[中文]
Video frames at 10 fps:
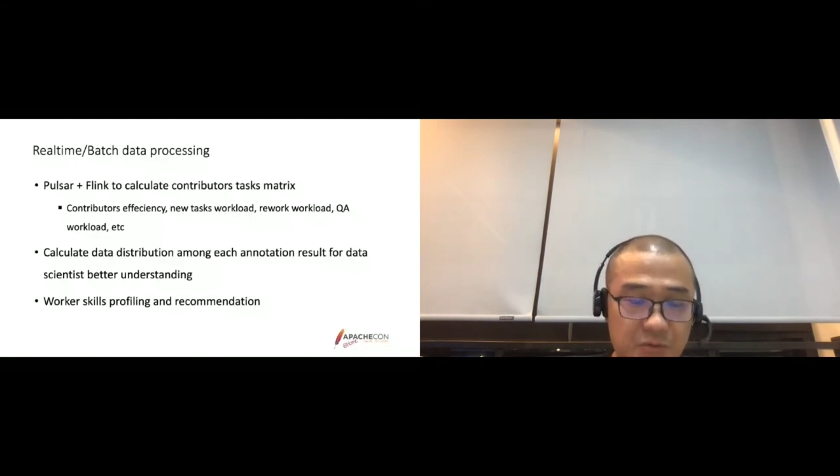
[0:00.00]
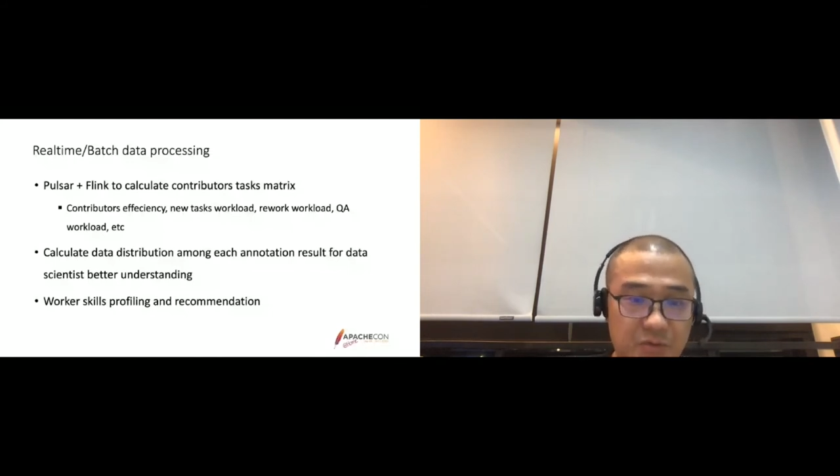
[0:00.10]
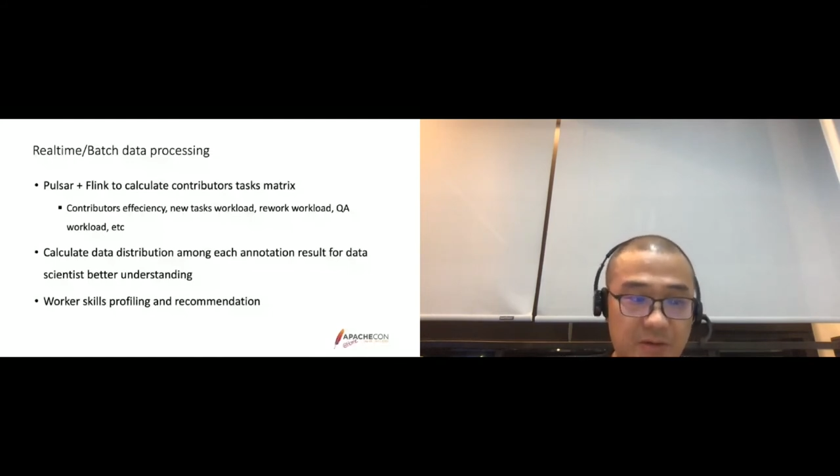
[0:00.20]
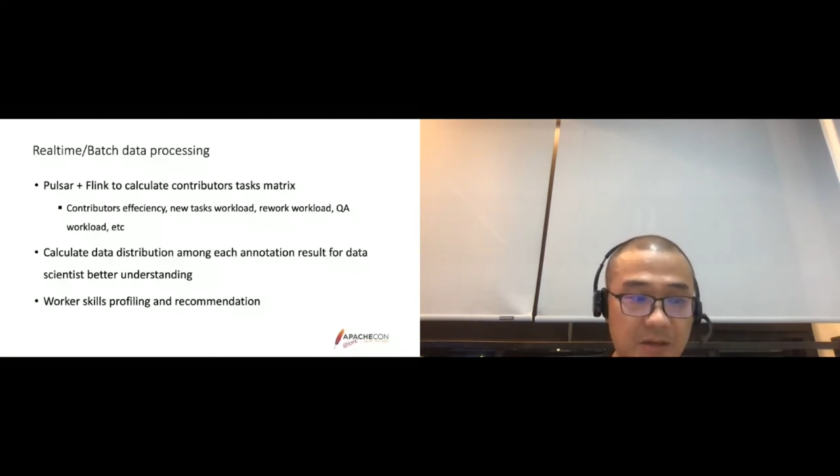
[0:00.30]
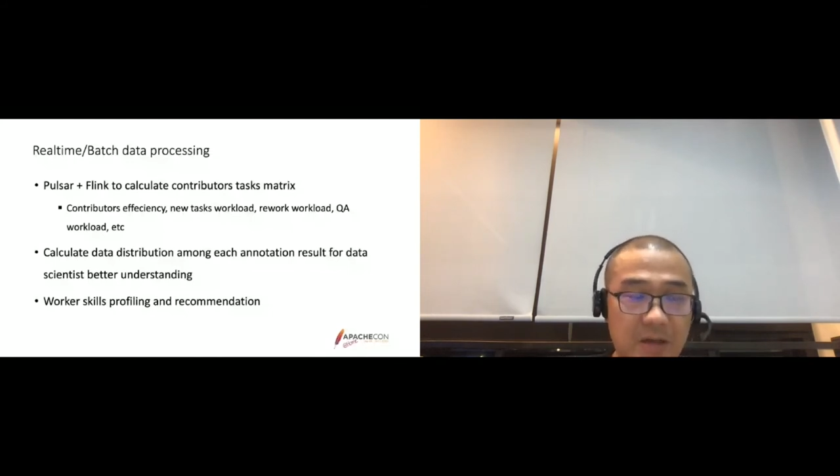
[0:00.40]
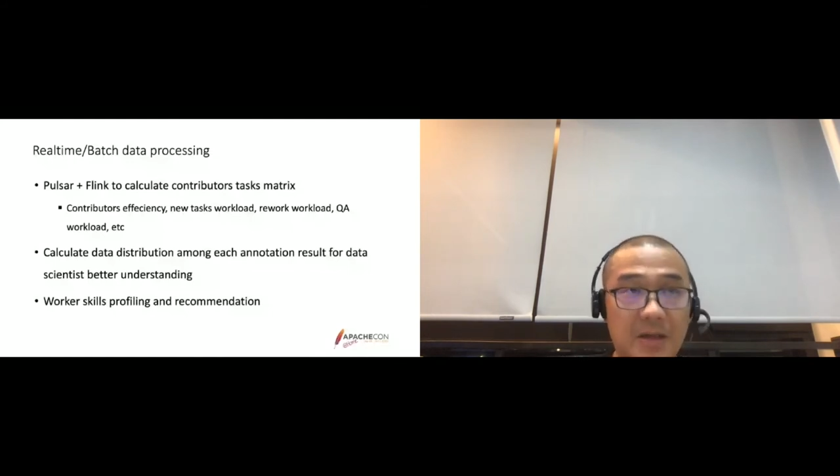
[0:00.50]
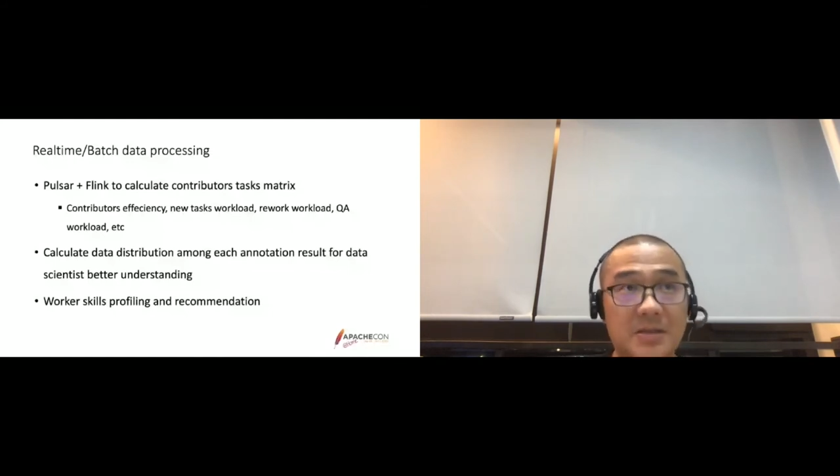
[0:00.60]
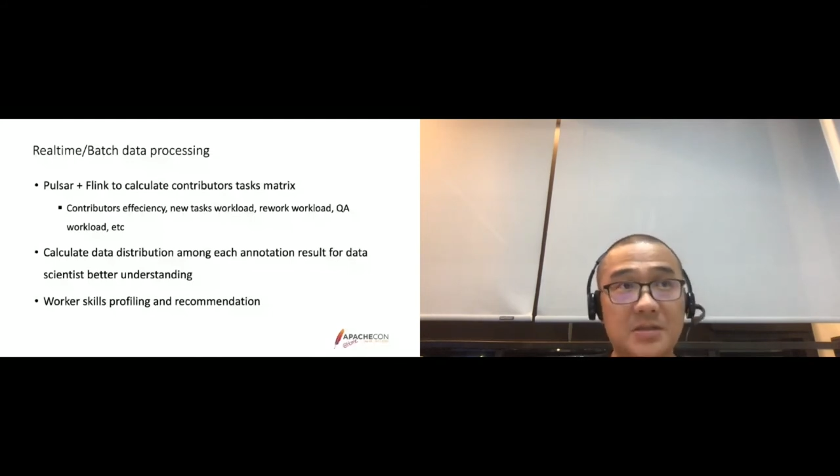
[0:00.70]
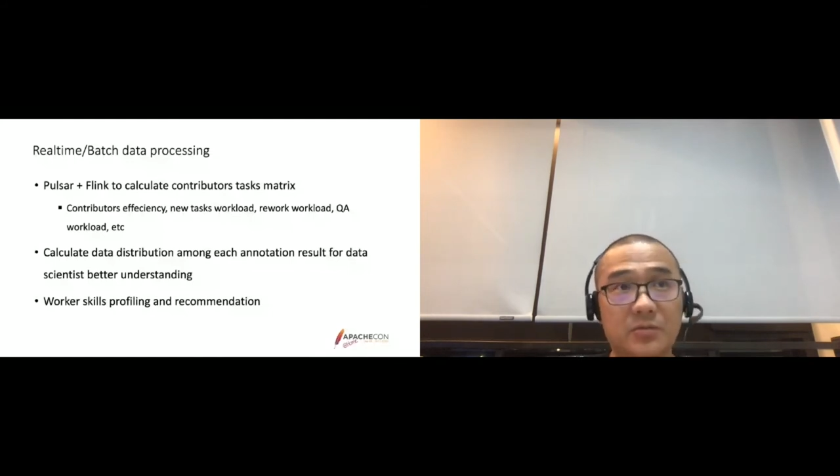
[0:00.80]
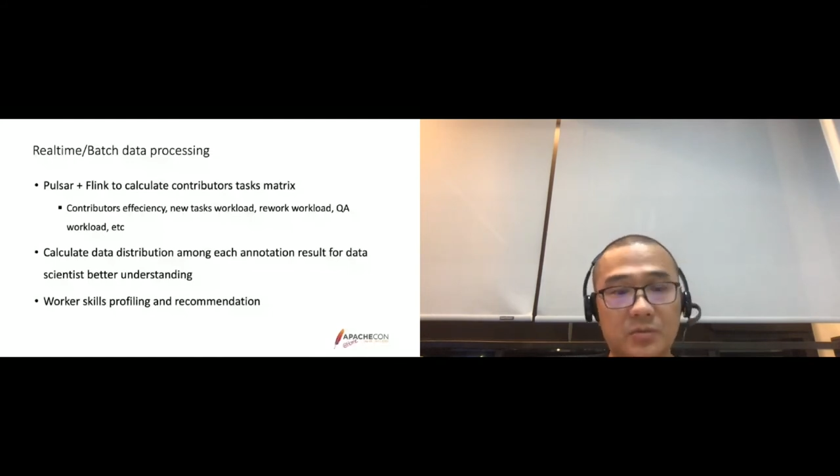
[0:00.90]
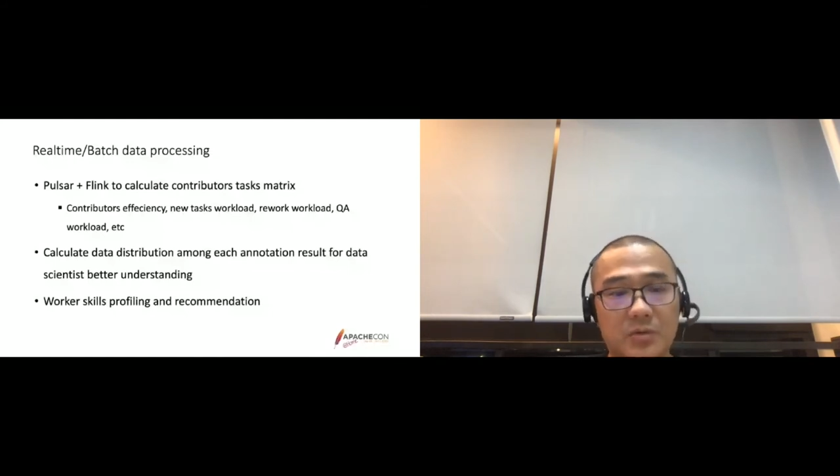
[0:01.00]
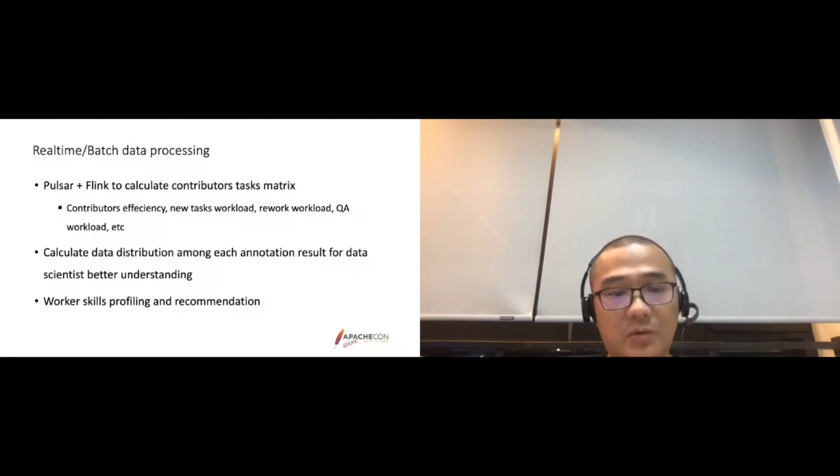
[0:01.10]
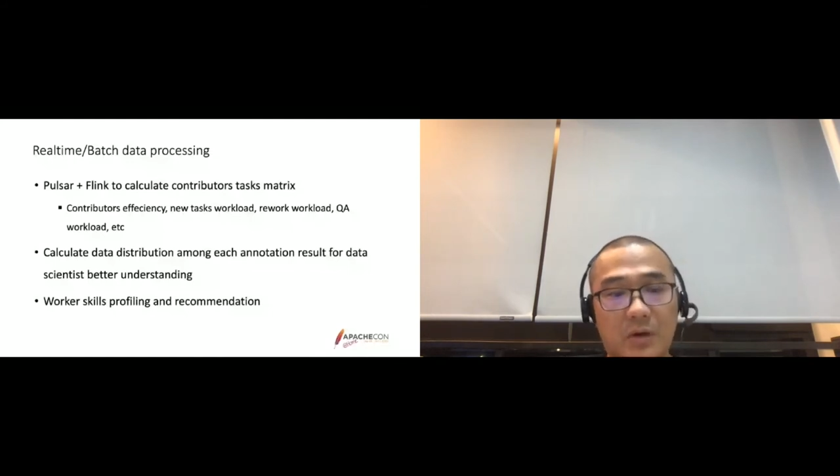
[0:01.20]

做完。那这种的话，我